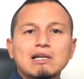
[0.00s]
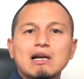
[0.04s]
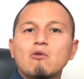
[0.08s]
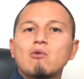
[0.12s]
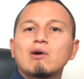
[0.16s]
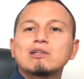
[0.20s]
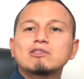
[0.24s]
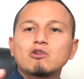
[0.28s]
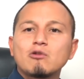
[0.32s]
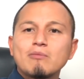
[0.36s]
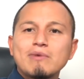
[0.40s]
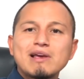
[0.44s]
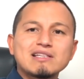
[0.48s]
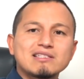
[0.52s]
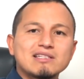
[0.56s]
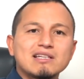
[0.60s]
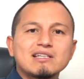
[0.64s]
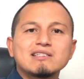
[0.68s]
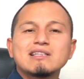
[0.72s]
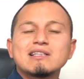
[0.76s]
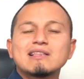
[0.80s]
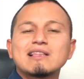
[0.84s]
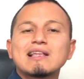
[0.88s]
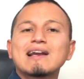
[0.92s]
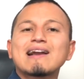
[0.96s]
tra quattro mesi
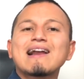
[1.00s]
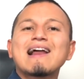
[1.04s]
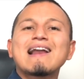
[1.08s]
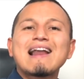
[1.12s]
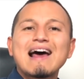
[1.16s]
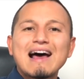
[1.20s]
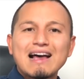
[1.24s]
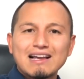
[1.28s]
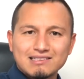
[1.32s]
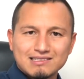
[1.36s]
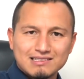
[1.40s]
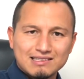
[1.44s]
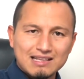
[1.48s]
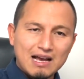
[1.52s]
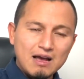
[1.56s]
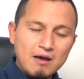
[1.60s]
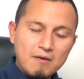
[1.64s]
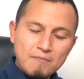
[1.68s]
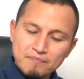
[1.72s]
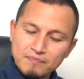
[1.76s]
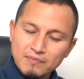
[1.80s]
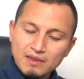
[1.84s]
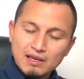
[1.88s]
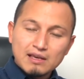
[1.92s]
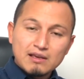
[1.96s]
si terrà
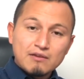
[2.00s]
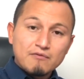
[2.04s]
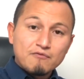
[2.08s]
l'asta,